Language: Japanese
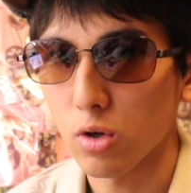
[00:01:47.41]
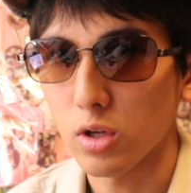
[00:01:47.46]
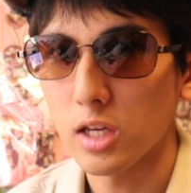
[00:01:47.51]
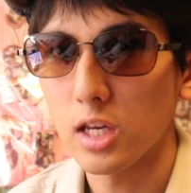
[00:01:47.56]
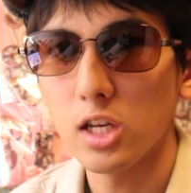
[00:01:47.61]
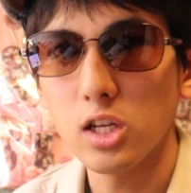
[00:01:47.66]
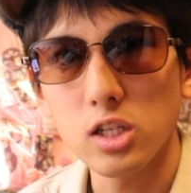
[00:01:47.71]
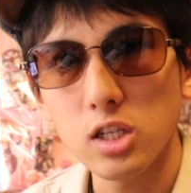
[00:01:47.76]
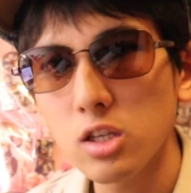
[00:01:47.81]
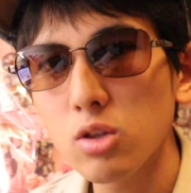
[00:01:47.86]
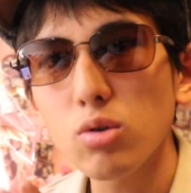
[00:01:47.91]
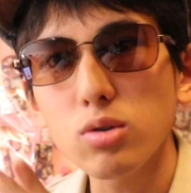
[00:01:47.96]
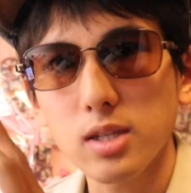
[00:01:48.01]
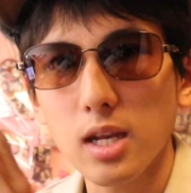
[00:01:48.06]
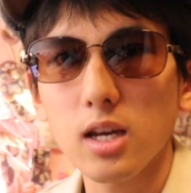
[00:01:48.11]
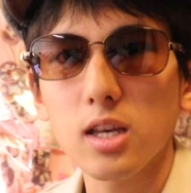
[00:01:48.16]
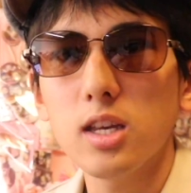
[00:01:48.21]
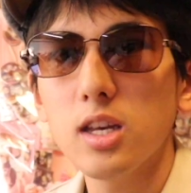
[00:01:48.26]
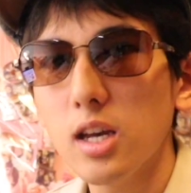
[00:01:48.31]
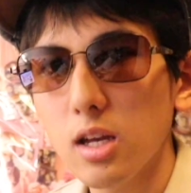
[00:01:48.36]
虹の
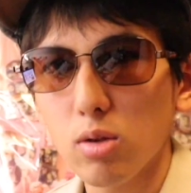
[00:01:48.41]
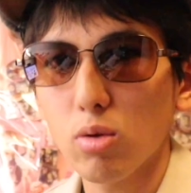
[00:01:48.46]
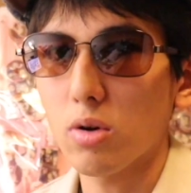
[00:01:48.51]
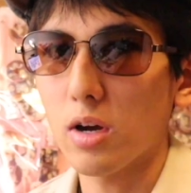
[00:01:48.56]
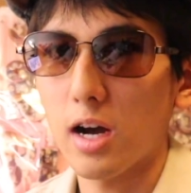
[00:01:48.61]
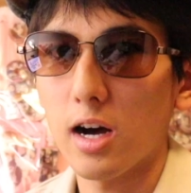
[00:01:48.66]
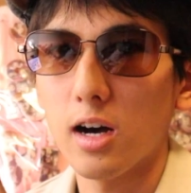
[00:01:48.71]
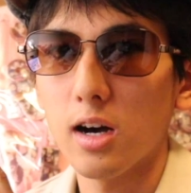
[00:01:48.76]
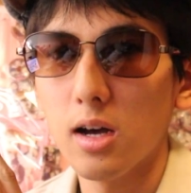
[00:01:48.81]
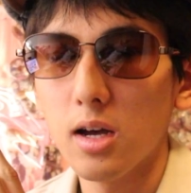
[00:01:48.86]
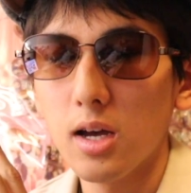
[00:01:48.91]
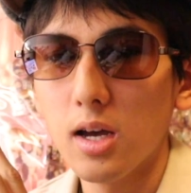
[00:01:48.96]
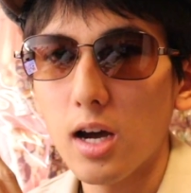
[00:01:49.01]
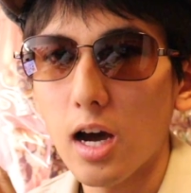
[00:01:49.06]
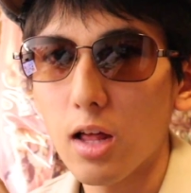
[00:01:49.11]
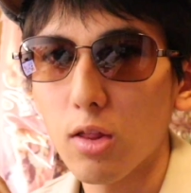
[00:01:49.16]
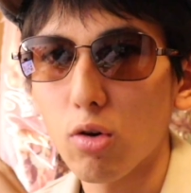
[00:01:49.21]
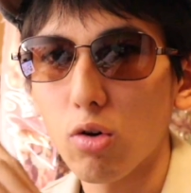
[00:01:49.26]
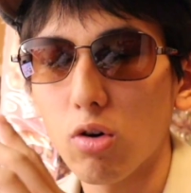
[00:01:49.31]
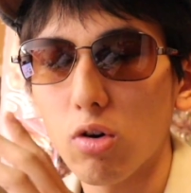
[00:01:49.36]
先へとか、
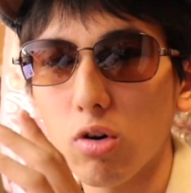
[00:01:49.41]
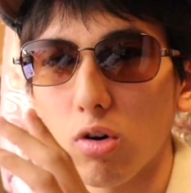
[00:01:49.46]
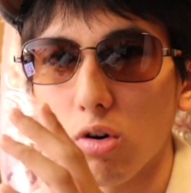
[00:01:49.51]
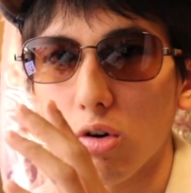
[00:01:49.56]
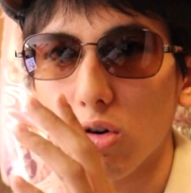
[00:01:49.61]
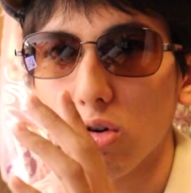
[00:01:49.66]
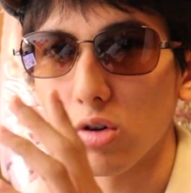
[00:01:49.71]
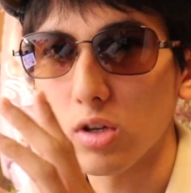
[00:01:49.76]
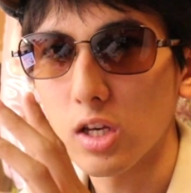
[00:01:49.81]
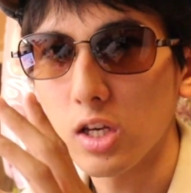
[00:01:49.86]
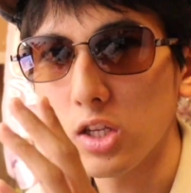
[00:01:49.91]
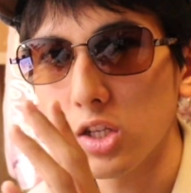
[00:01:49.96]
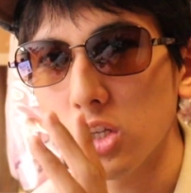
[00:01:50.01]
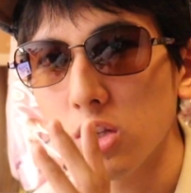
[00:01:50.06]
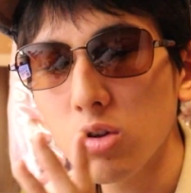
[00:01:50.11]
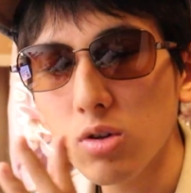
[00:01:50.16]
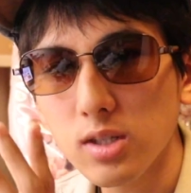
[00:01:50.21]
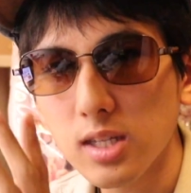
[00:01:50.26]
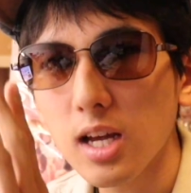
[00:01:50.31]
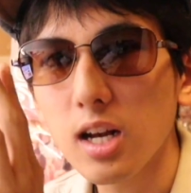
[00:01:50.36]

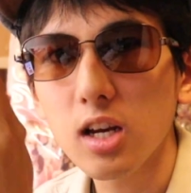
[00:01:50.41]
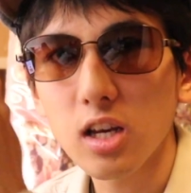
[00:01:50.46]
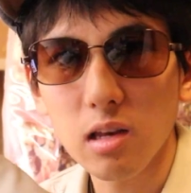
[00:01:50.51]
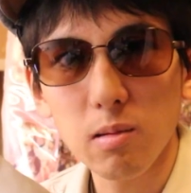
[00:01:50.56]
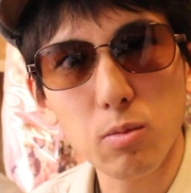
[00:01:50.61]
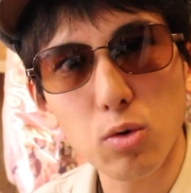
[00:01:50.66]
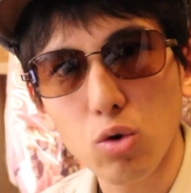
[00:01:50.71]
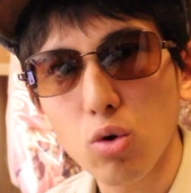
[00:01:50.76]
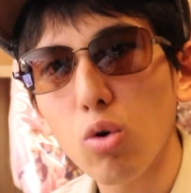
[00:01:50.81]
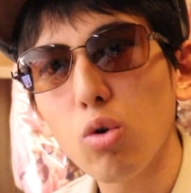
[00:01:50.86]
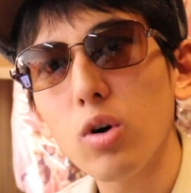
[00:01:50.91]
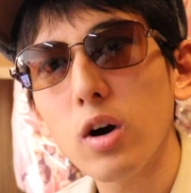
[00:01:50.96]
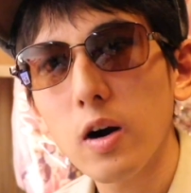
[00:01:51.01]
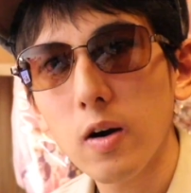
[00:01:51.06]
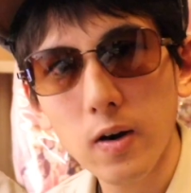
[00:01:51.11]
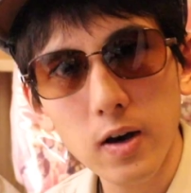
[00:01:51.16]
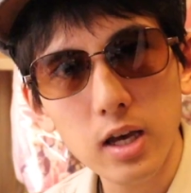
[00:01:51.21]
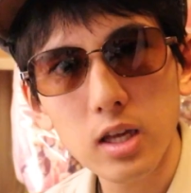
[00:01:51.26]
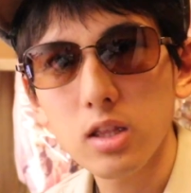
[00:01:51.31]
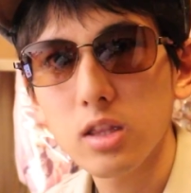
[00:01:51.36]
虹のさらに向こう
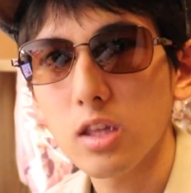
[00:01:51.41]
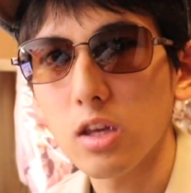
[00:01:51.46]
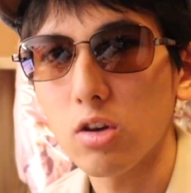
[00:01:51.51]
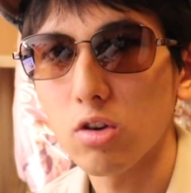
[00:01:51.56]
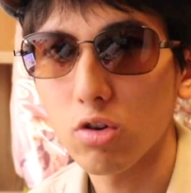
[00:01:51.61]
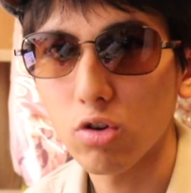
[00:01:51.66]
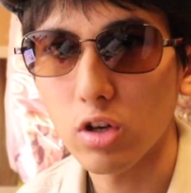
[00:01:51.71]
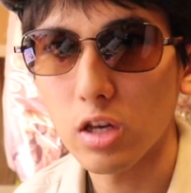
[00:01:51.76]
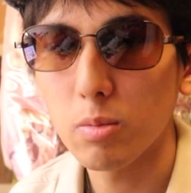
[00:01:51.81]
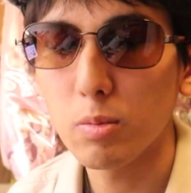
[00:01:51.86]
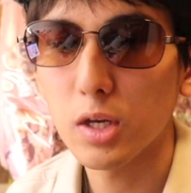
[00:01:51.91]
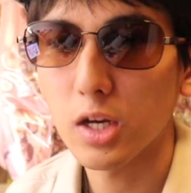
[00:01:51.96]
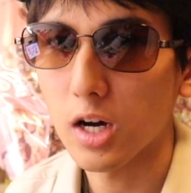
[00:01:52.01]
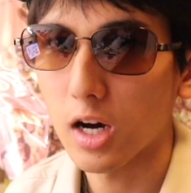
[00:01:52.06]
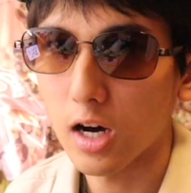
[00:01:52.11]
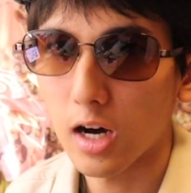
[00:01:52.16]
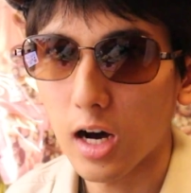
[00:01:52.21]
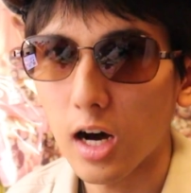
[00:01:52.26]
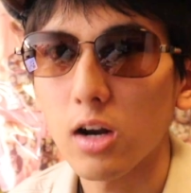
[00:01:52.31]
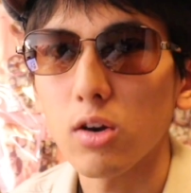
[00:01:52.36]
側へっていう意味
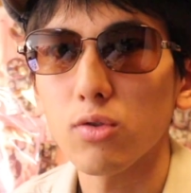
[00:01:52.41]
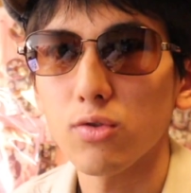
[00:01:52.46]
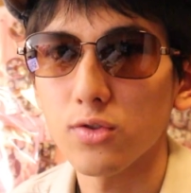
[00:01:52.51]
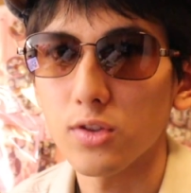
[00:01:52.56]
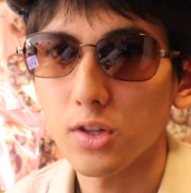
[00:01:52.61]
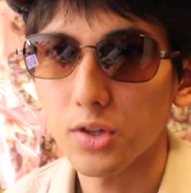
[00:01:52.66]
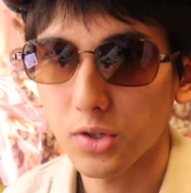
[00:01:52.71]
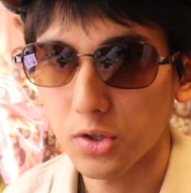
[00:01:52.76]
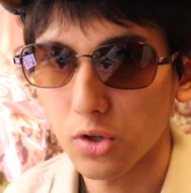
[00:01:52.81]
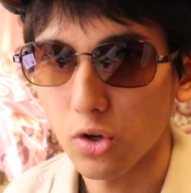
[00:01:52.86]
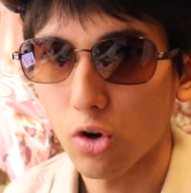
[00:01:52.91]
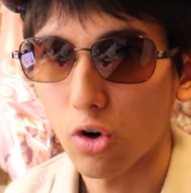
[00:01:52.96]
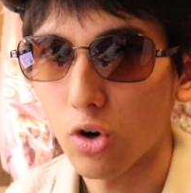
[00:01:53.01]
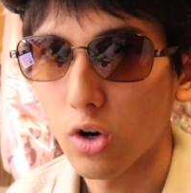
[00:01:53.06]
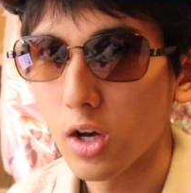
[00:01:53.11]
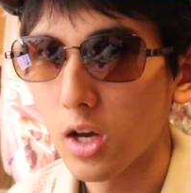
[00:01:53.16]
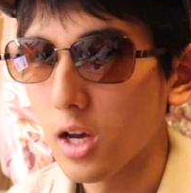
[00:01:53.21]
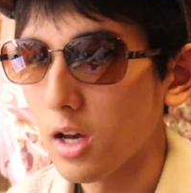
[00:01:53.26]
があるんですよ。